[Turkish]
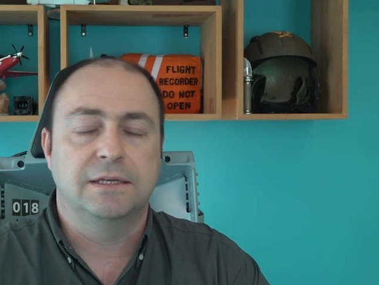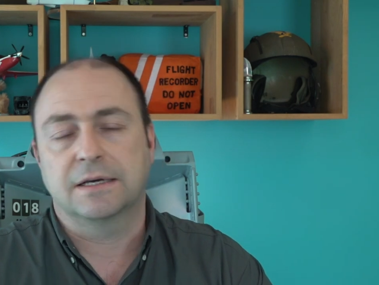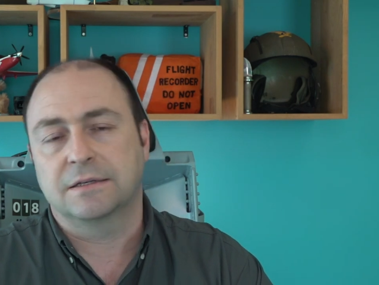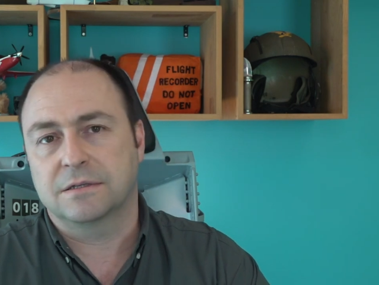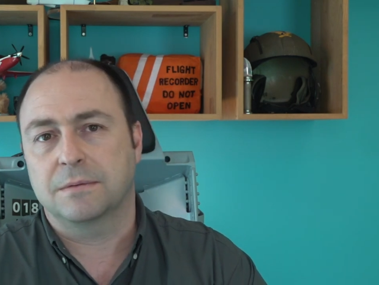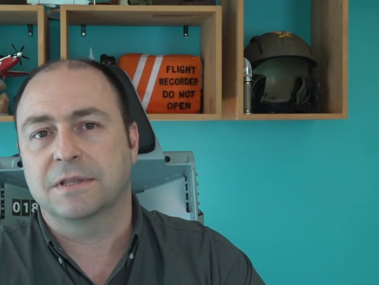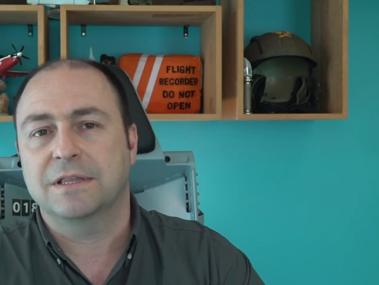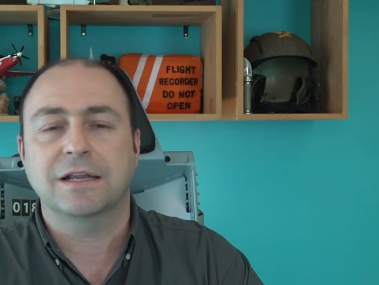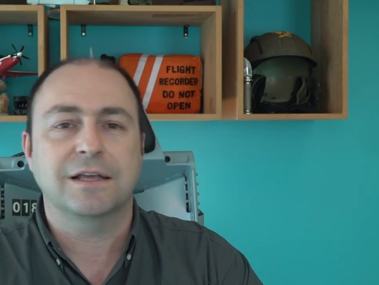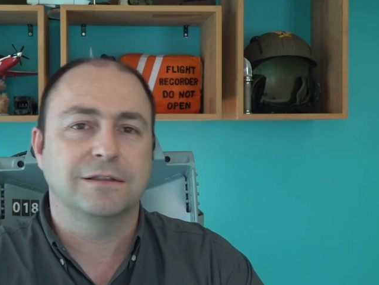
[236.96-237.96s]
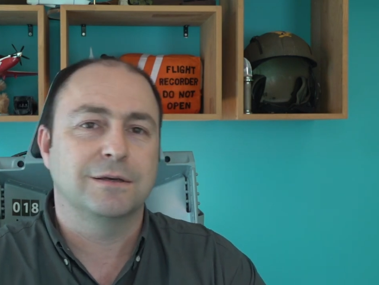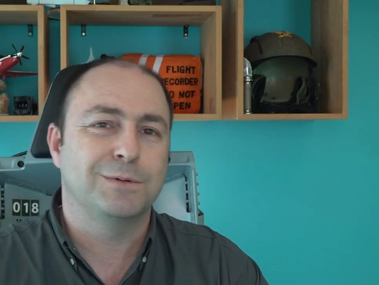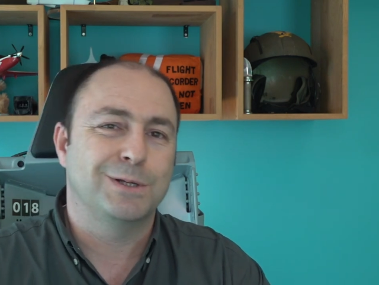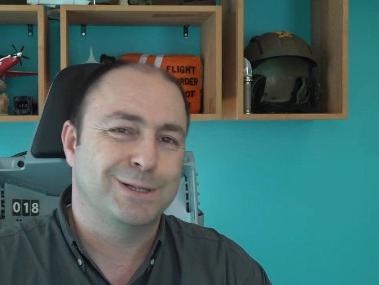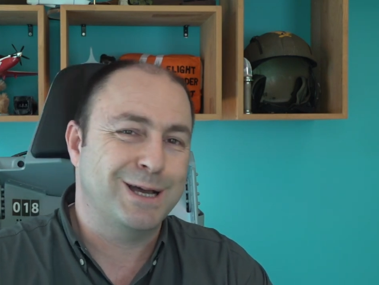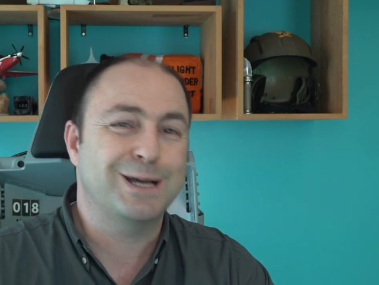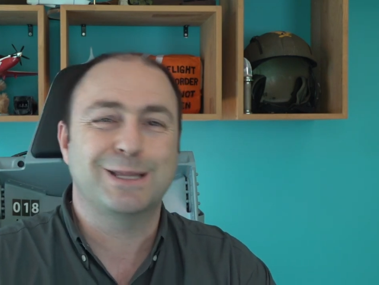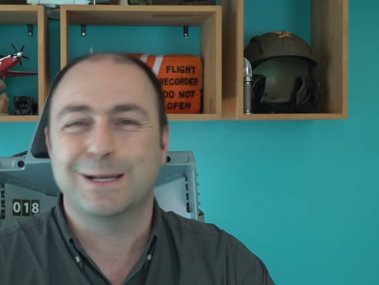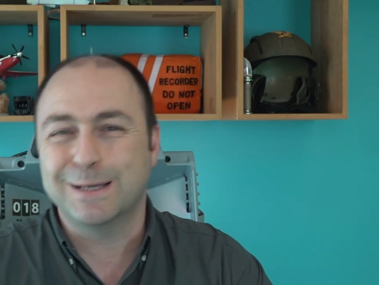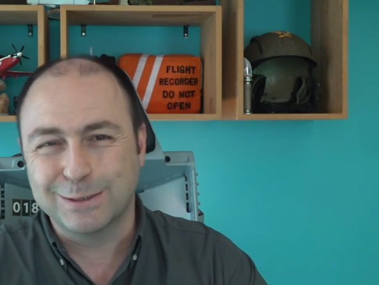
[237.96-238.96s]
yakın zaman derken tabii ne
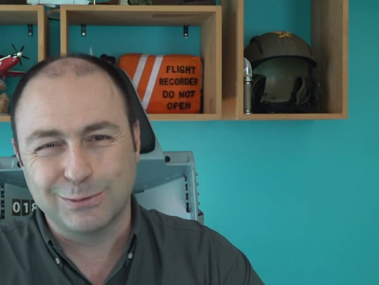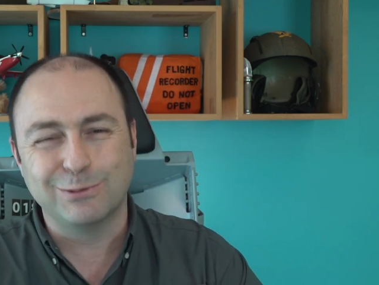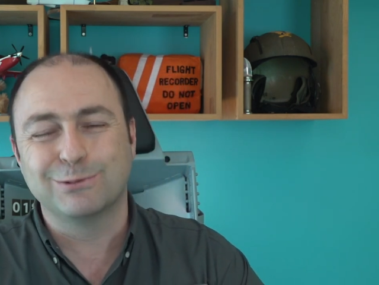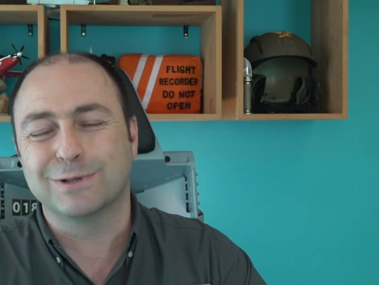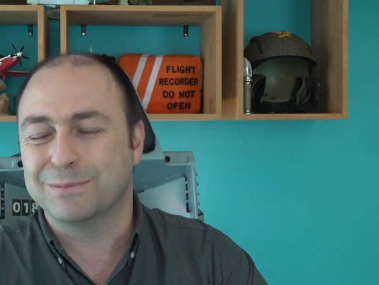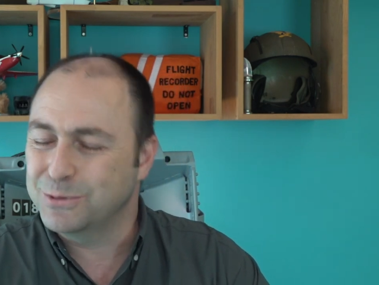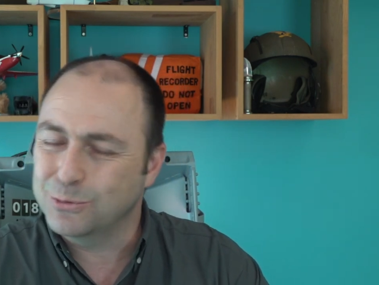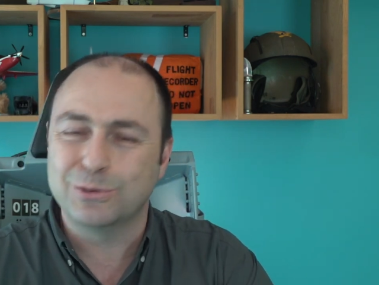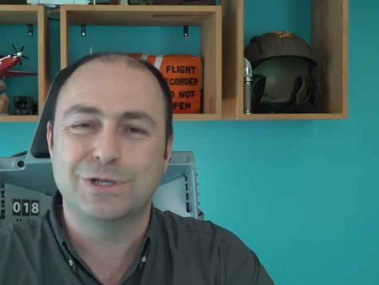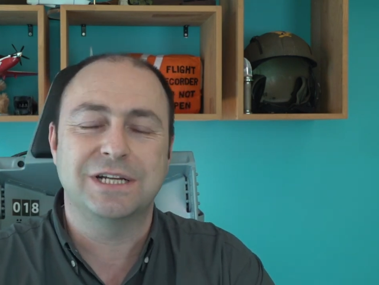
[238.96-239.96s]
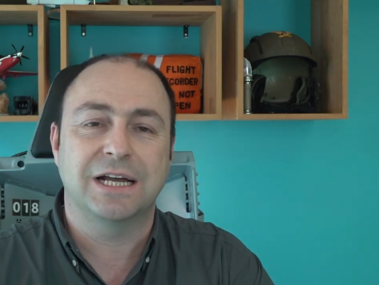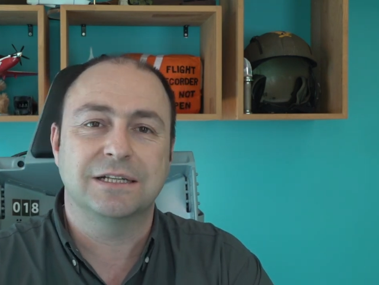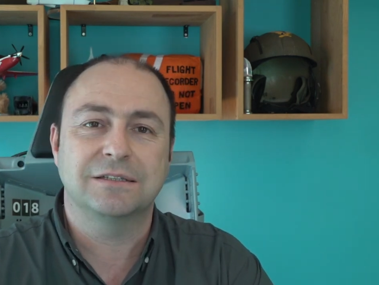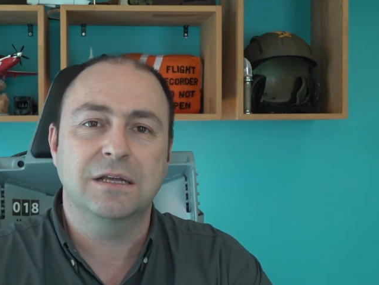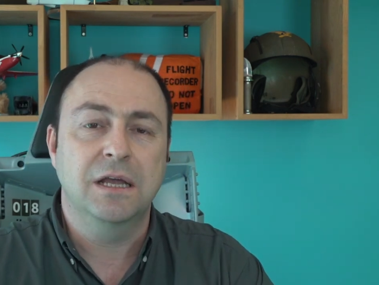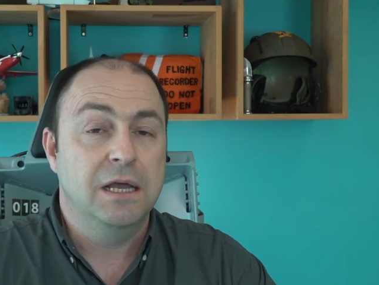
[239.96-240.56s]
kadar yakın olduğu da bir soru işareti.